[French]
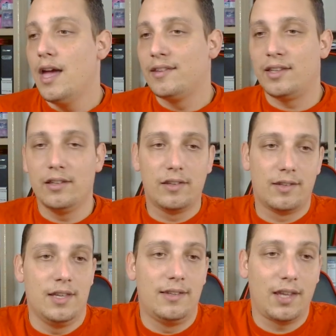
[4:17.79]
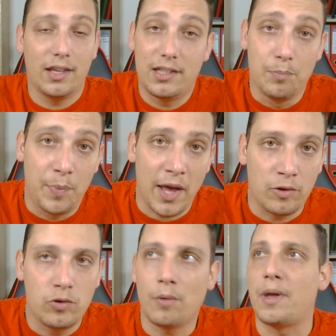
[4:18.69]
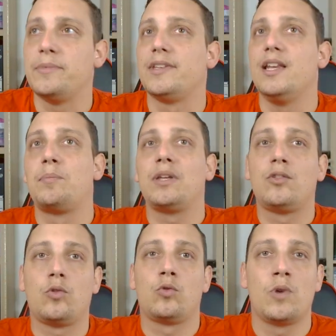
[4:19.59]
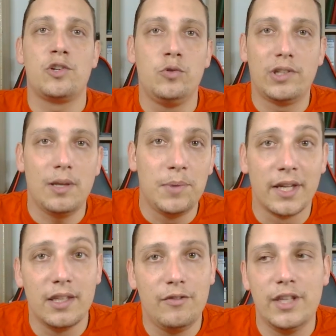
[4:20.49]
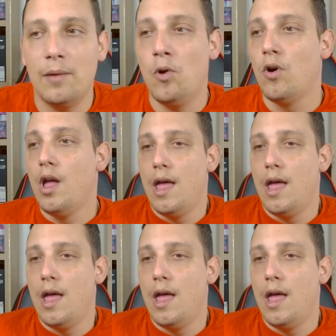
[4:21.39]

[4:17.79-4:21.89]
c'est une, série qui perdure, même si les prix se sont ajustés bien évidemment.